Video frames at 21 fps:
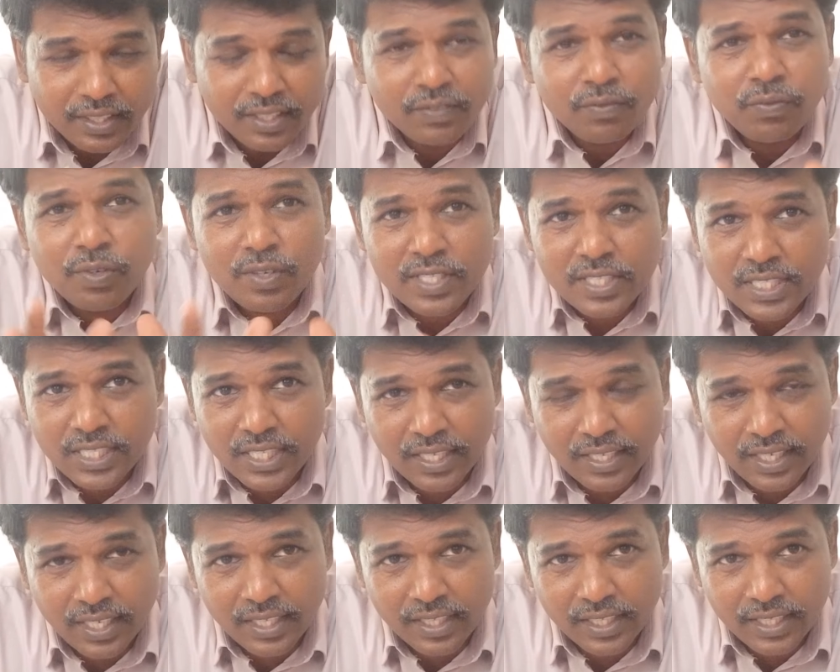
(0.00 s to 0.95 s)

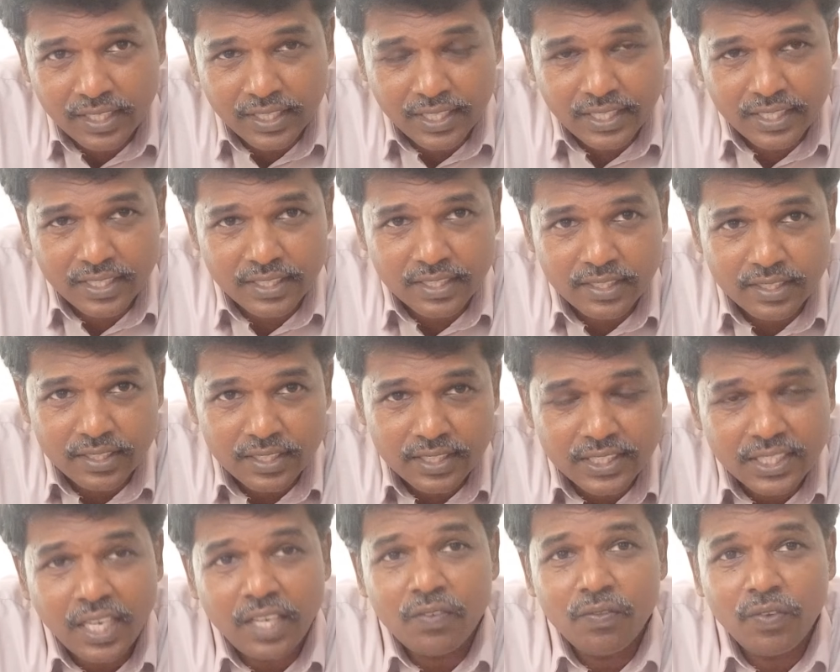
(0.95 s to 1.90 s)
இன்ஃப்ளூயன்சர்னால் என்னங்க
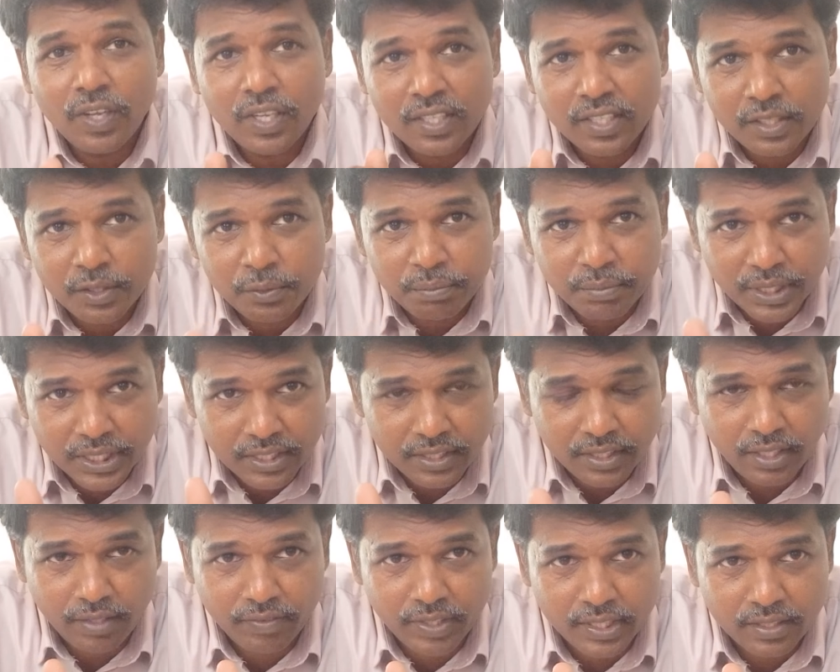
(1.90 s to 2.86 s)
செல்வாக்கு
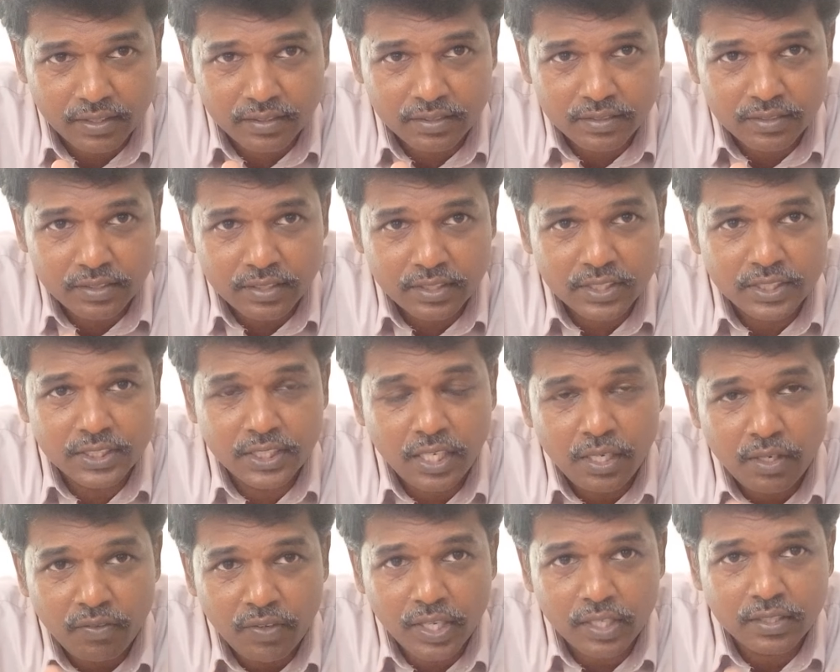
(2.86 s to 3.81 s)
மிகுந்தவர்
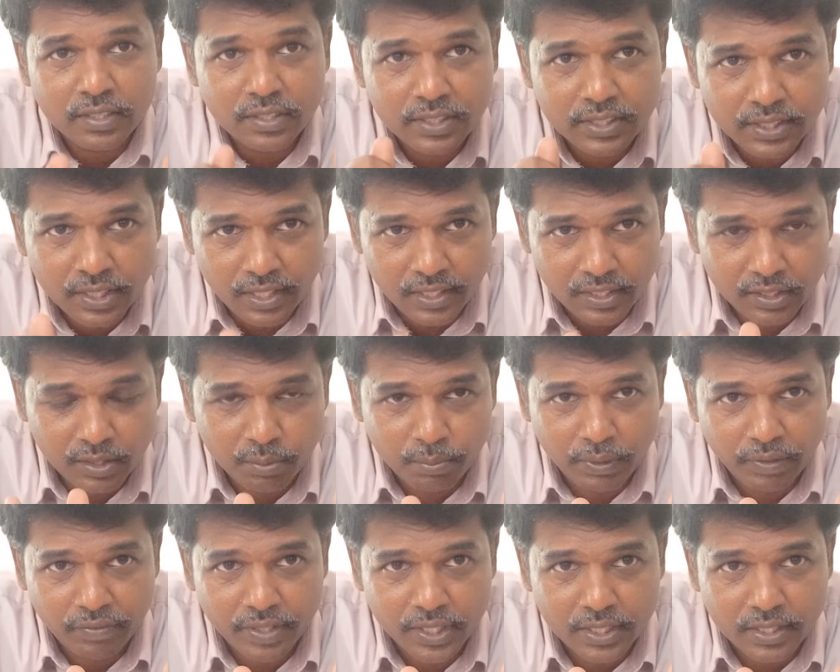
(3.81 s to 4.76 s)
செல்வாக்கு
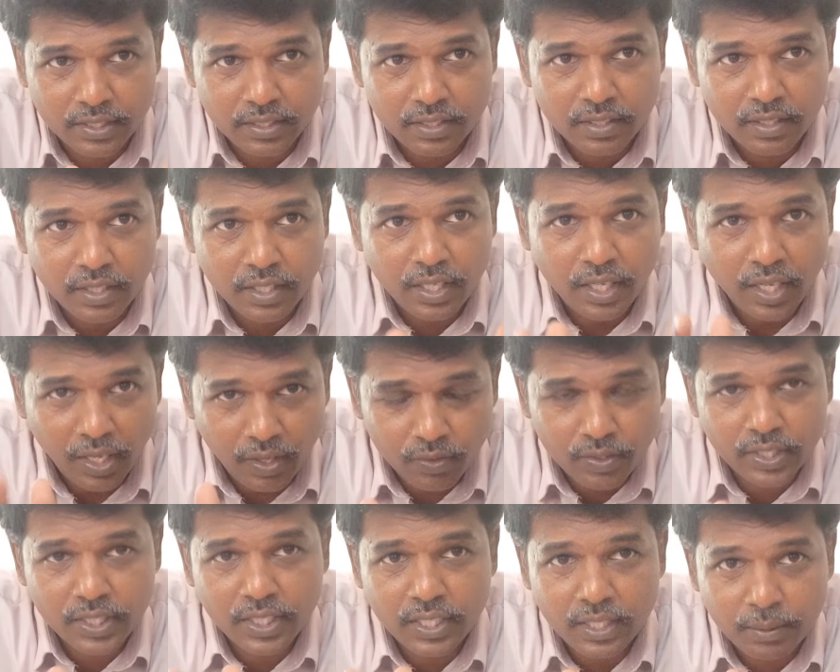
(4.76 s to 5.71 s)
செலுத்துபவர்
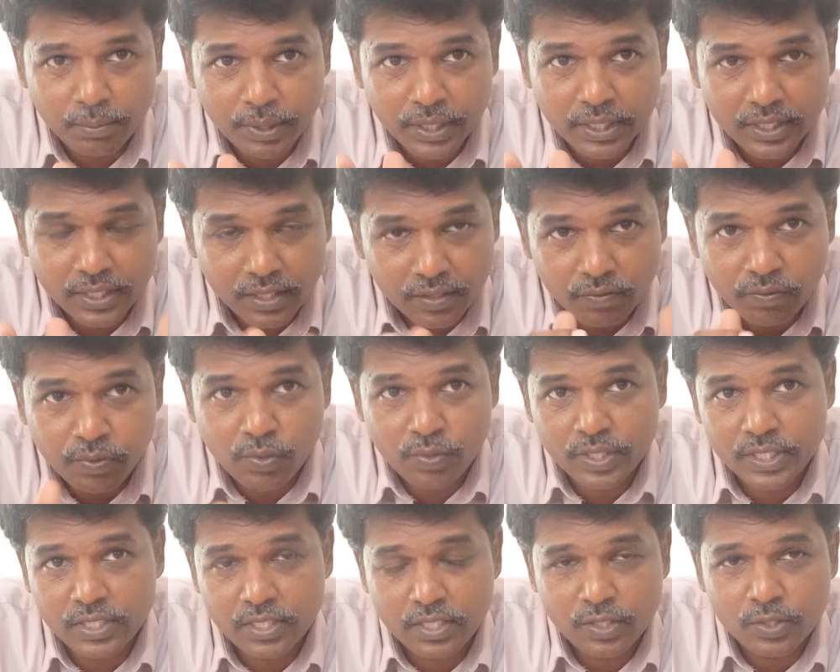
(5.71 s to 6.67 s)
அவரை தான் நம்ம
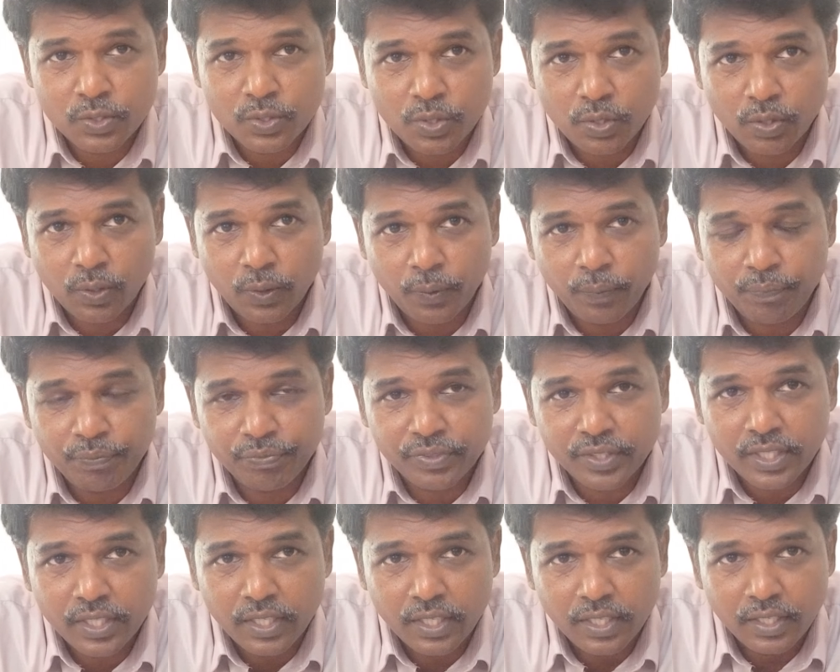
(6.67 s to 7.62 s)
இன்ஃப்ளூயன்சர்னு சொல்கிறோம்
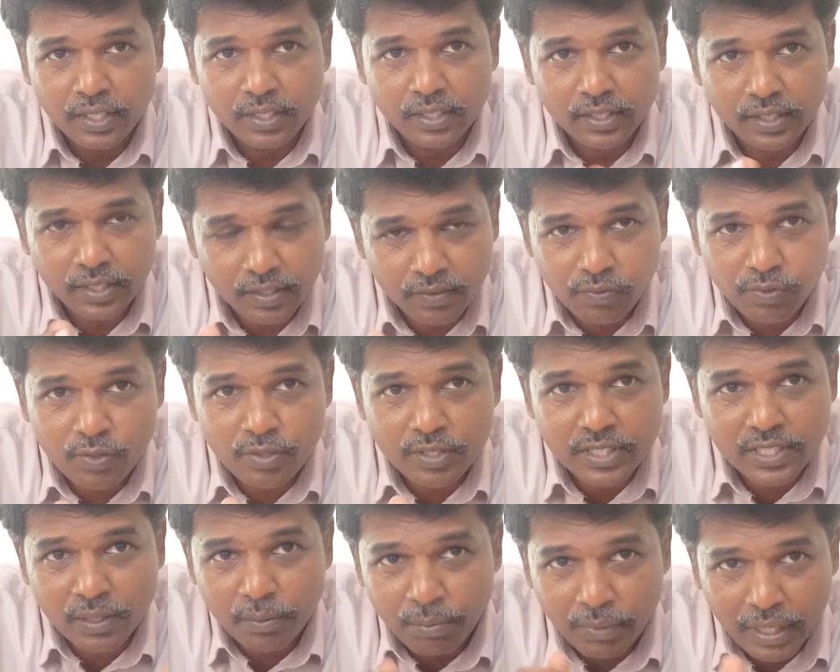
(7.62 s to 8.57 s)

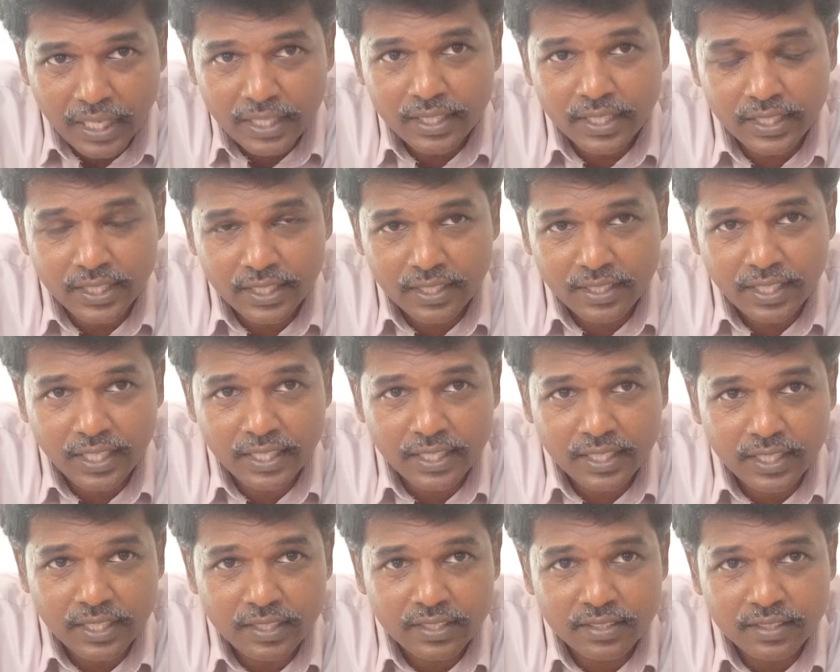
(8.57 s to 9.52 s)
இன்ஃப்ளூயன்சர் மார்க்கெட்டிங்னா
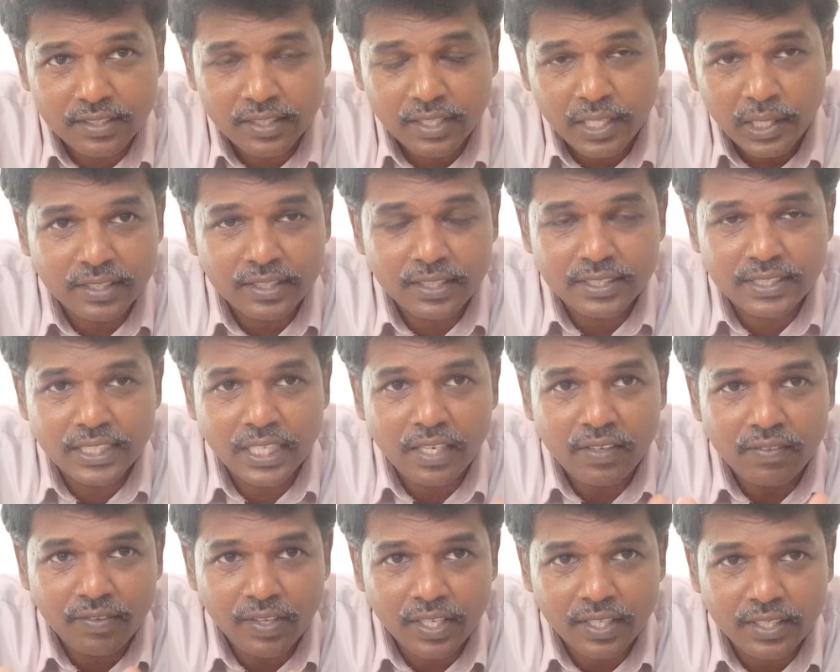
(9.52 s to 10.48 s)
என்ன இந்த
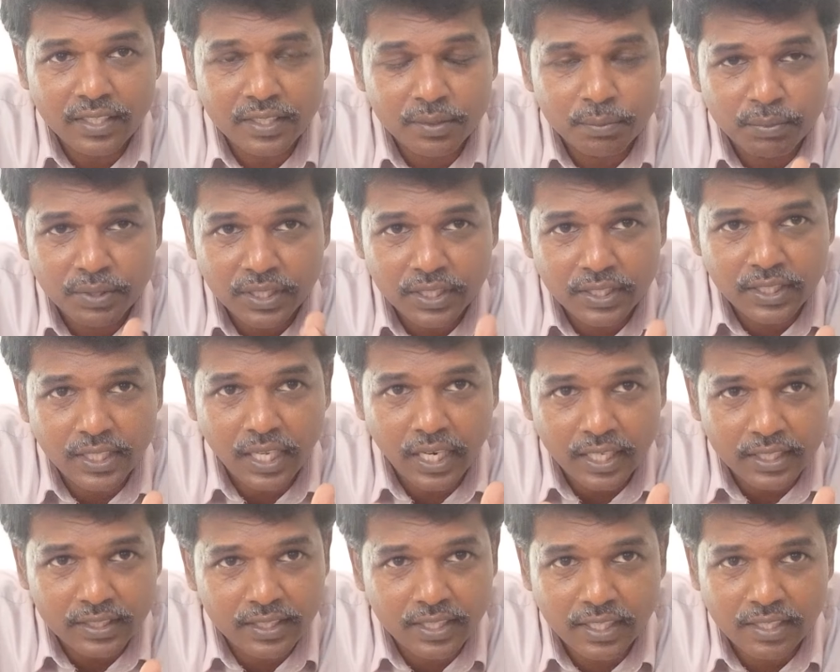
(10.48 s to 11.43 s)
செல்வாக்கு மிகுந்த
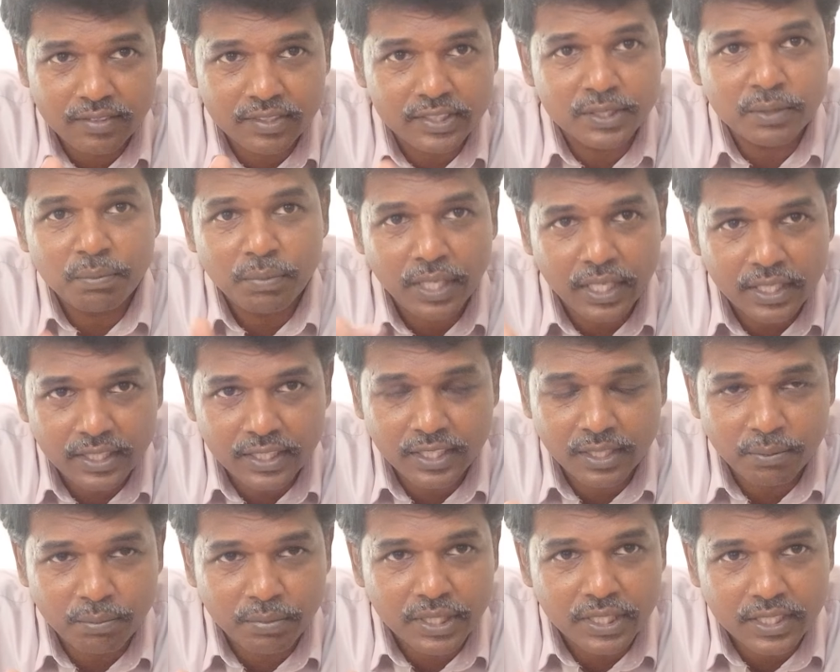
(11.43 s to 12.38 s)
ஆட்களை வச்சு
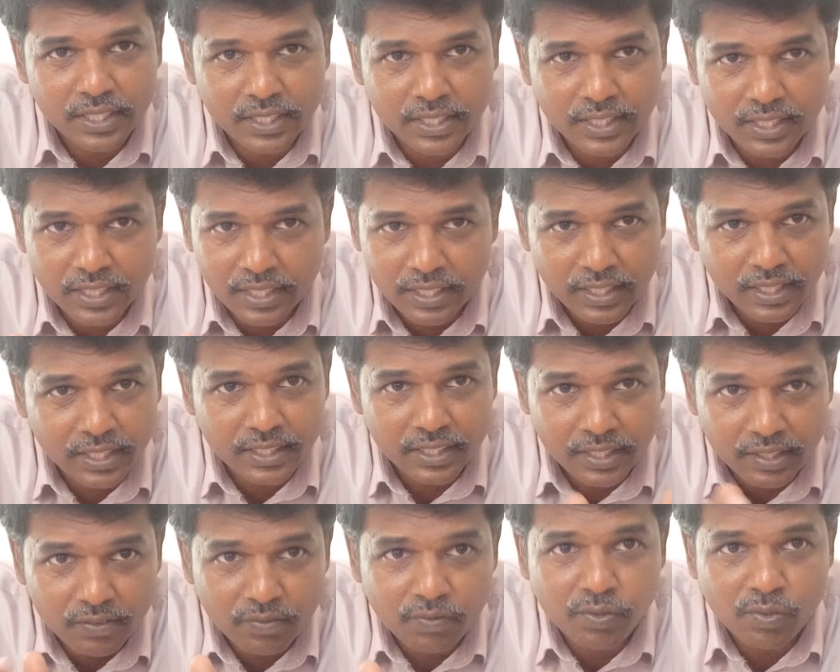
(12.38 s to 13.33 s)
மார்க்கெட்டிங் பண்ணுறது தாங்க
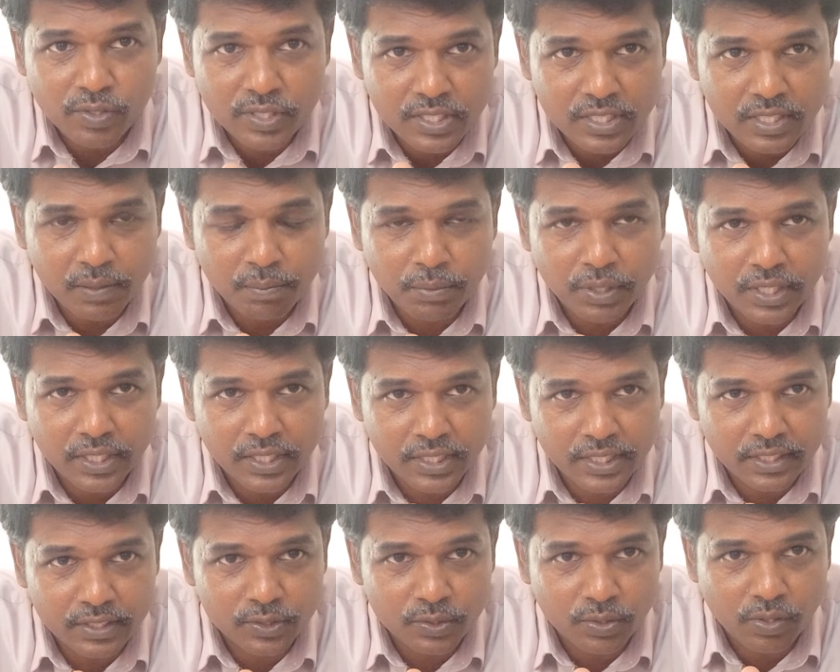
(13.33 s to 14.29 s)
இன்ஃப்ளூயன்சர்
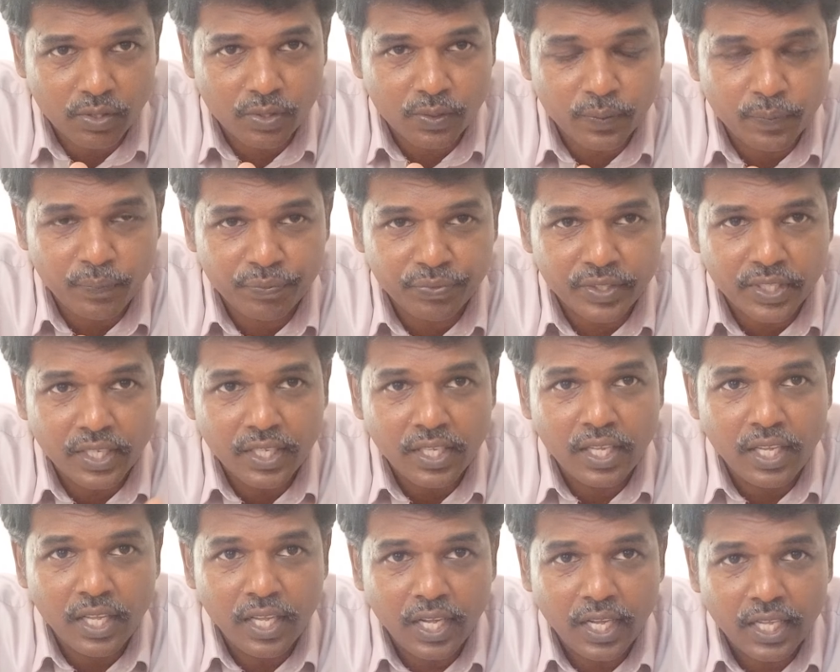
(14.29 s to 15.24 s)
மார்க்கெட்டிங் சொல்கிறோம்
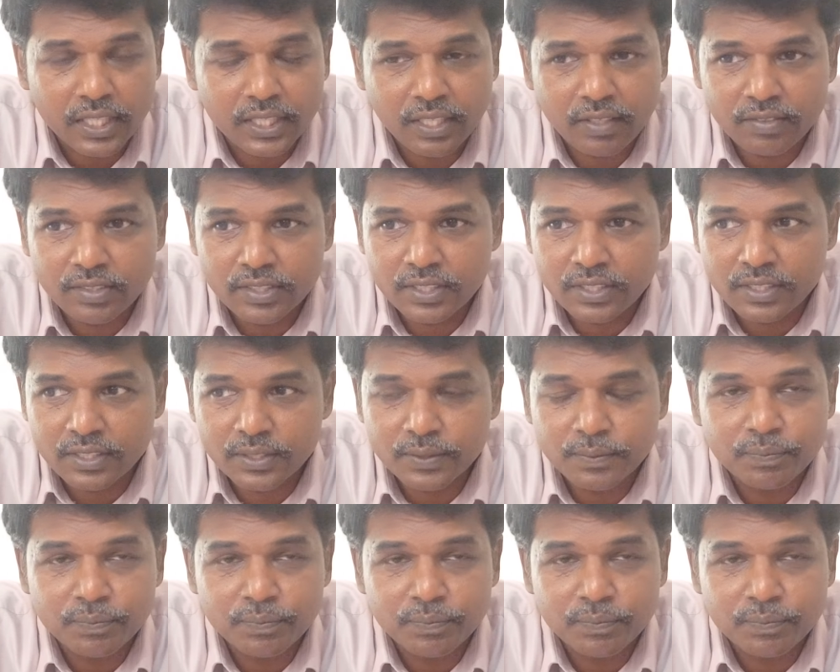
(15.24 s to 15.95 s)
அதாவது